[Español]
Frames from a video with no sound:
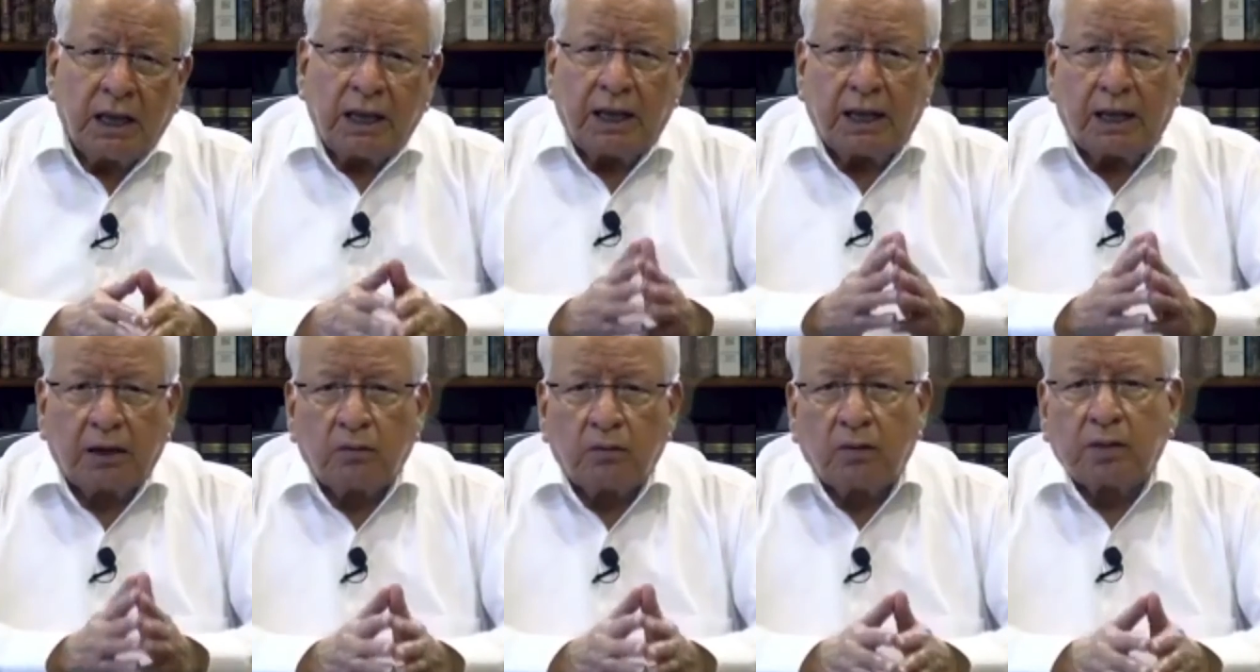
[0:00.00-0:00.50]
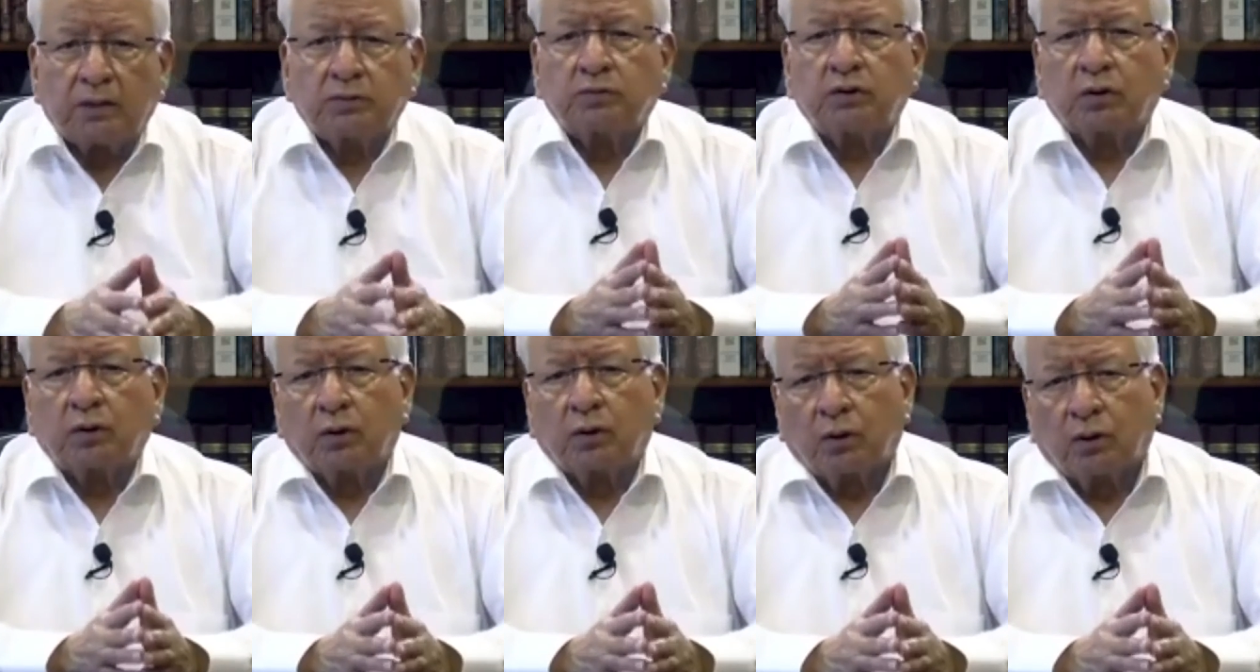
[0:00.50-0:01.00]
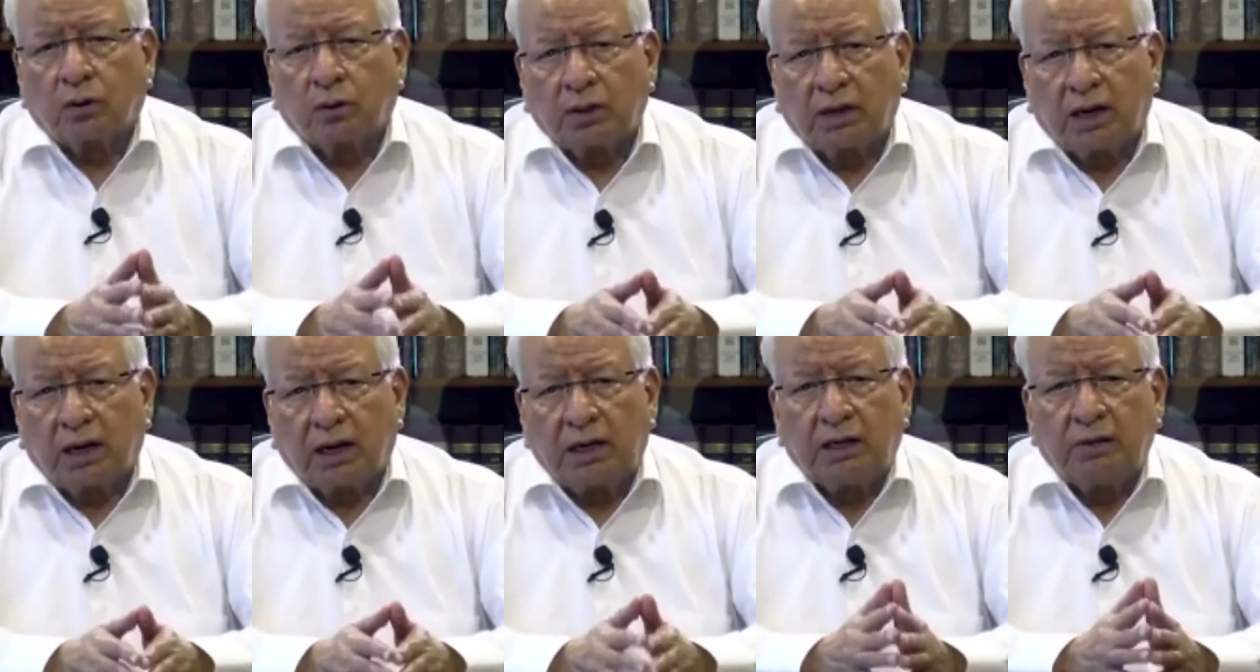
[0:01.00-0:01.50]
en nuestro
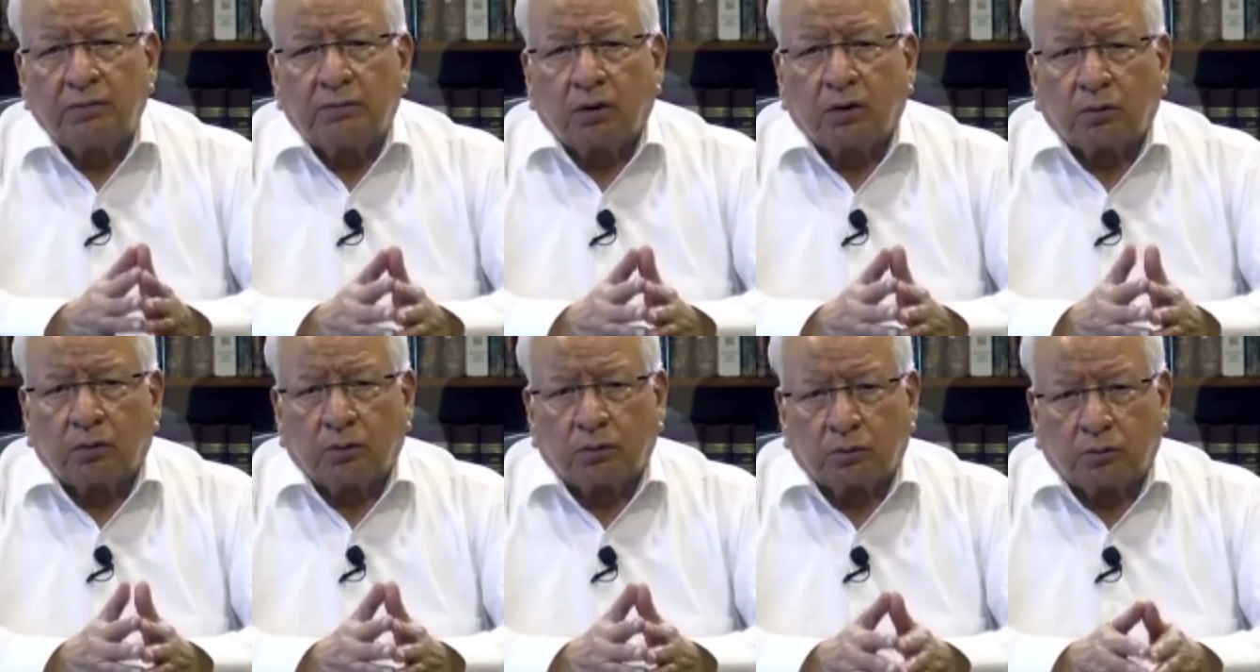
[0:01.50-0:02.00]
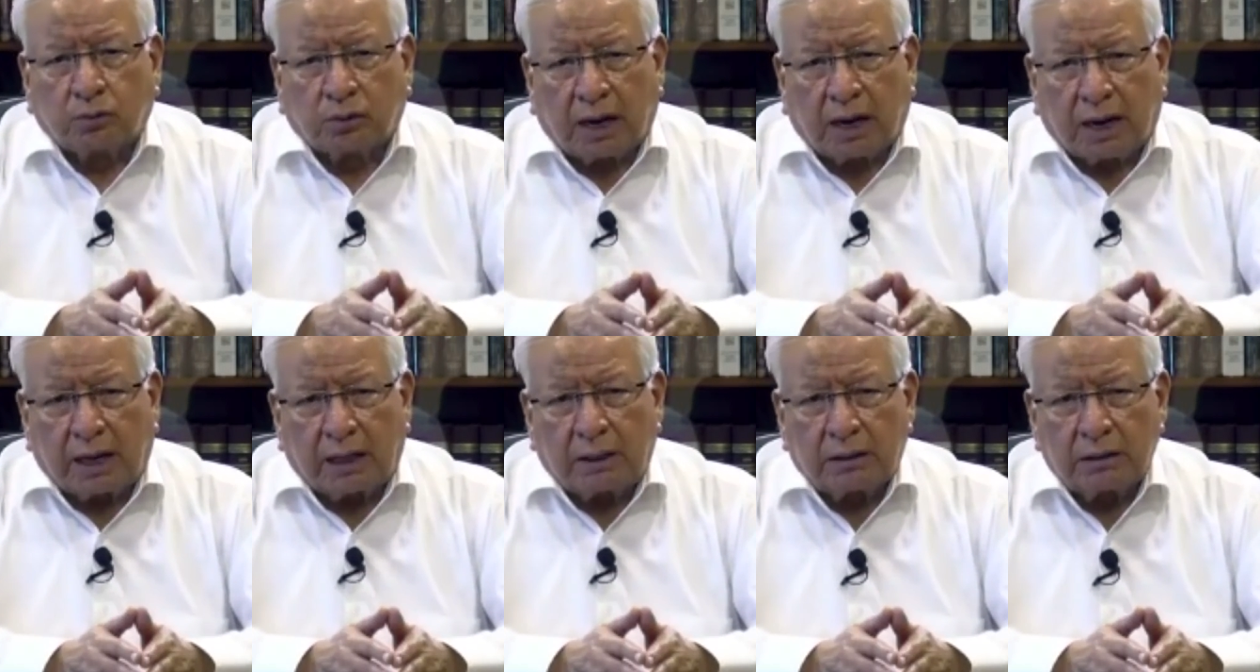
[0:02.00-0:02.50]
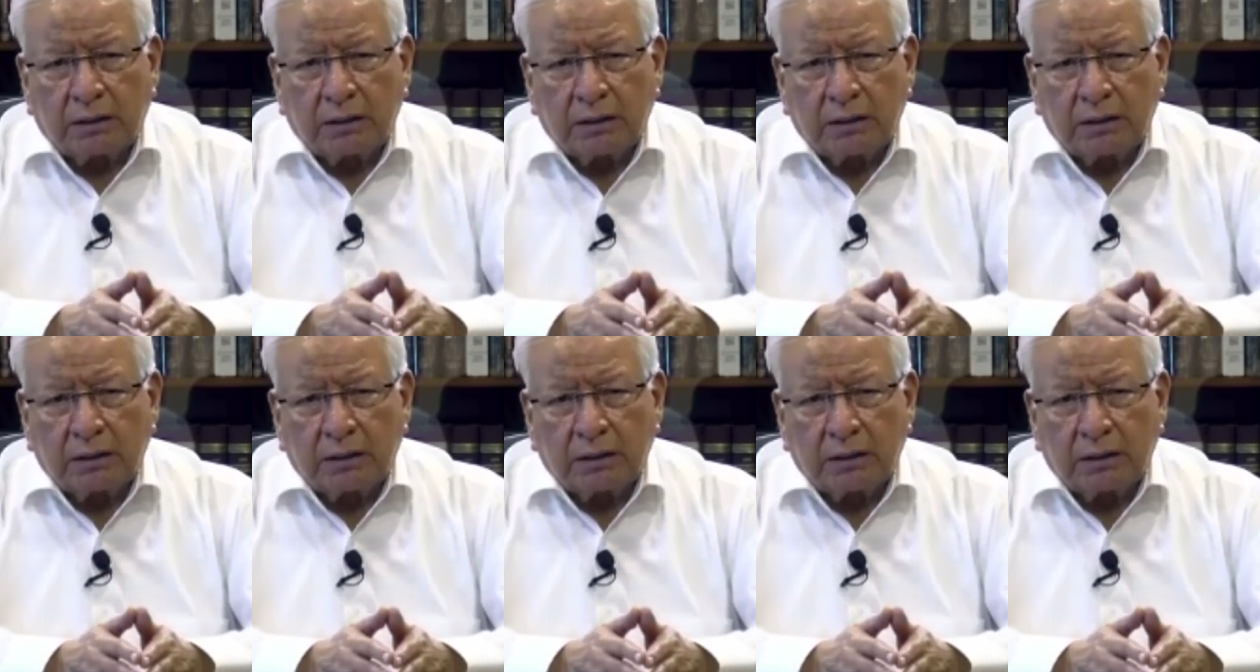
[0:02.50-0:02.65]
colonialismo cultural